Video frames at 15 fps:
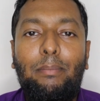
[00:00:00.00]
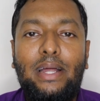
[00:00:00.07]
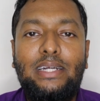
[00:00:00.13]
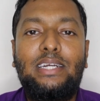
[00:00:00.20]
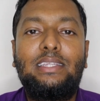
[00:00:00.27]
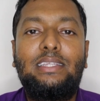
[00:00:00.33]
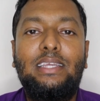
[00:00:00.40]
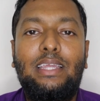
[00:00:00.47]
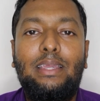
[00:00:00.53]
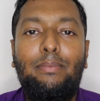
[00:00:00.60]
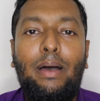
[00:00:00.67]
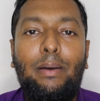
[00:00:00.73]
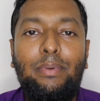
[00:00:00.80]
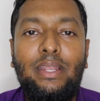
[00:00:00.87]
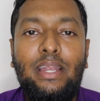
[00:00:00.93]
বাসা থেকে
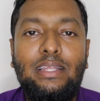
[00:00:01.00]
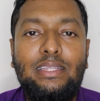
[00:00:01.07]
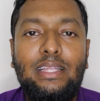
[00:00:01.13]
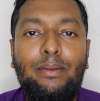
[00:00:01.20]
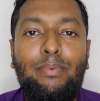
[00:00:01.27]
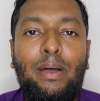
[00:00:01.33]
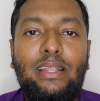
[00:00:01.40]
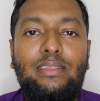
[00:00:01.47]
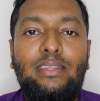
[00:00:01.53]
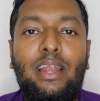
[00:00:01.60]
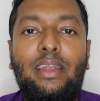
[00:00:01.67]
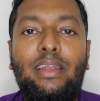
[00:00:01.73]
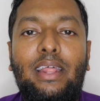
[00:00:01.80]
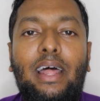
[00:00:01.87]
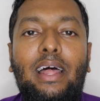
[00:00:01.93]
ভাবির হাতের ভাত
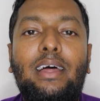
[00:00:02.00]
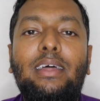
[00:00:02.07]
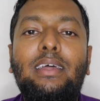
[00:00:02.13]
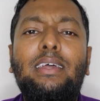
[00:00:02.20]
রান্না